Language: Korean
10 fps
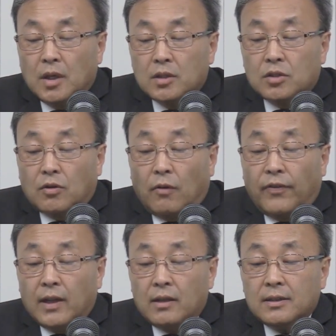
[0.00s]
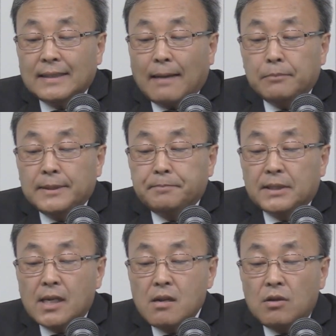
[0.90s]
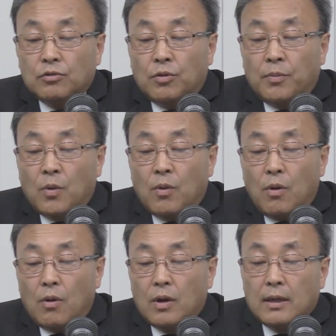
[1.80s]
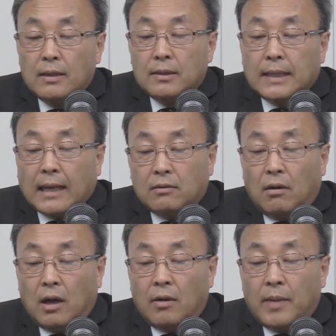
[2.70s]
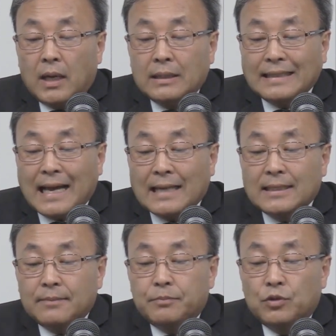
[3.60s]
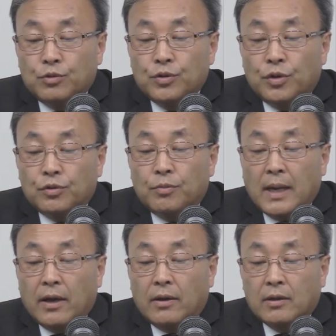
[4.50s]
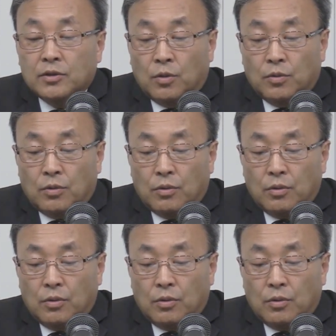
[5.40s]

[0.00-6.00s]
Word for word: 스코필드는 37년으로 보고 닥터라커만은 46년으로 봐요. 그 정도로.